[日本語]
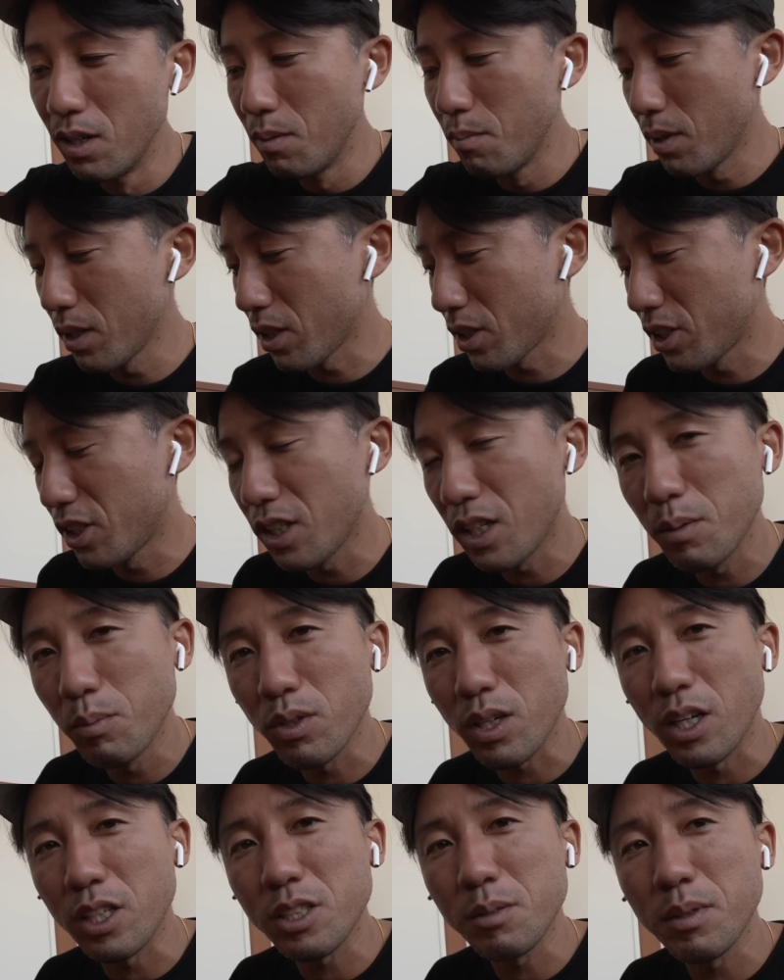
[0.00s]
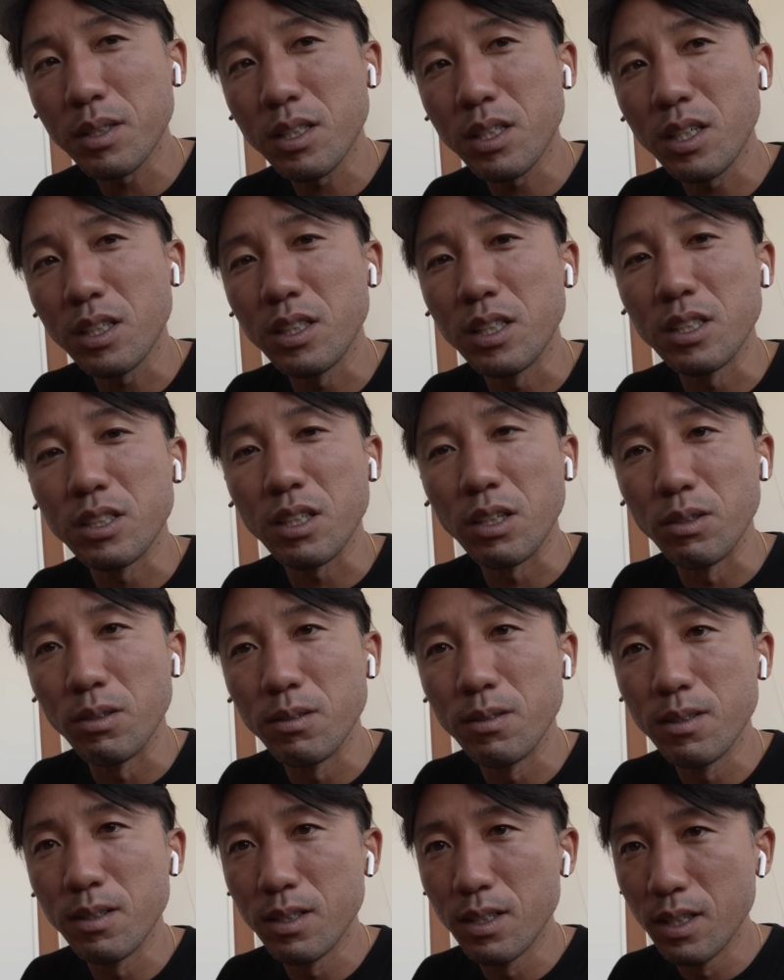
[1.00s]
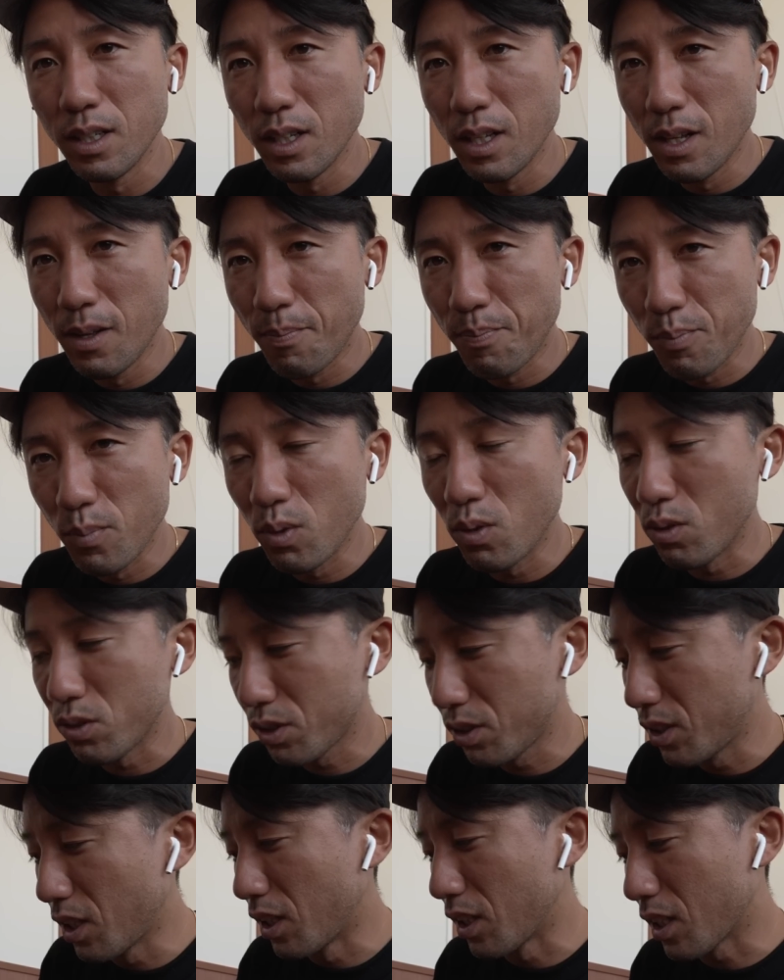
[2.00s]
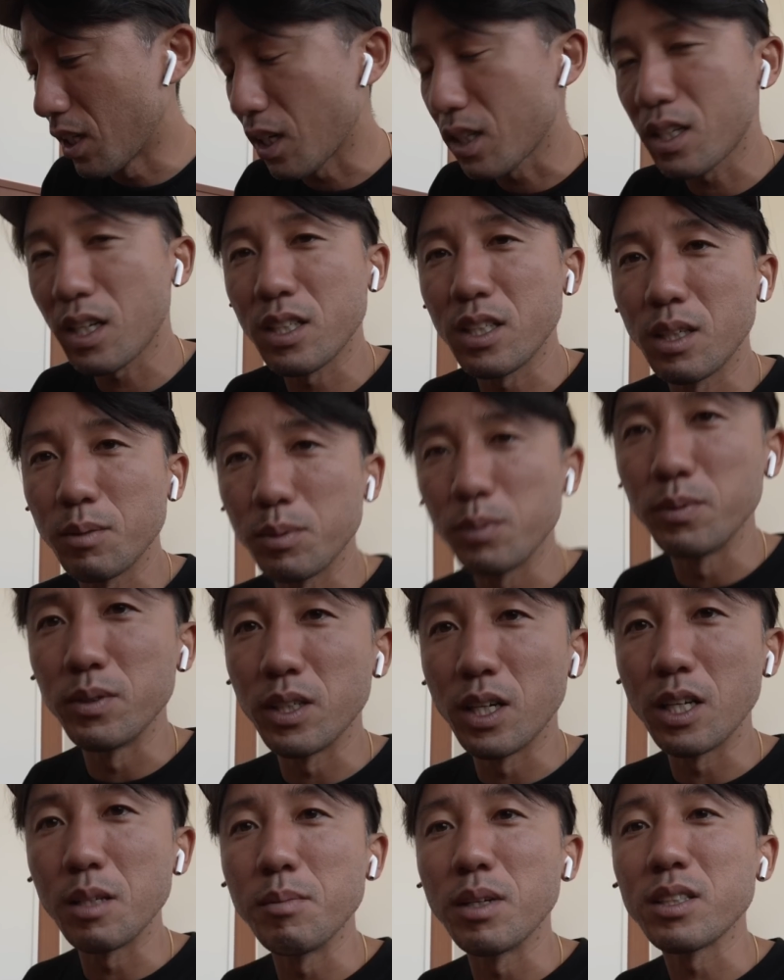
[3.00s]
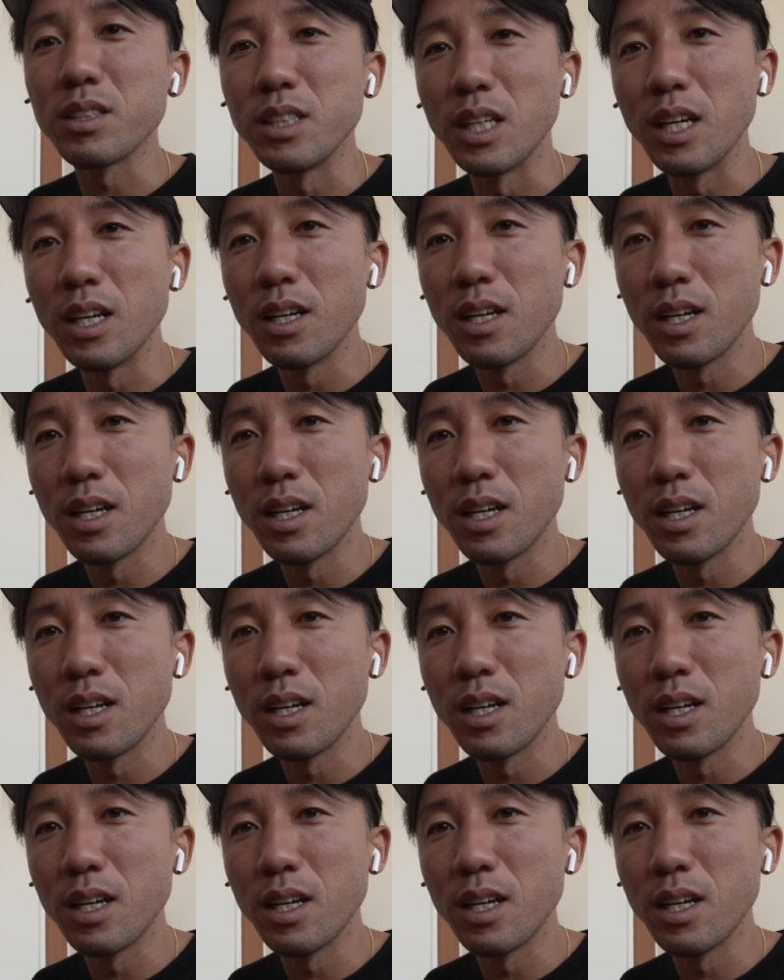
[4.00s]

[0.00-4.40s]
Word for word: まだ試合僕始まってないんですけどもうすでにがっかりな部分がありますね、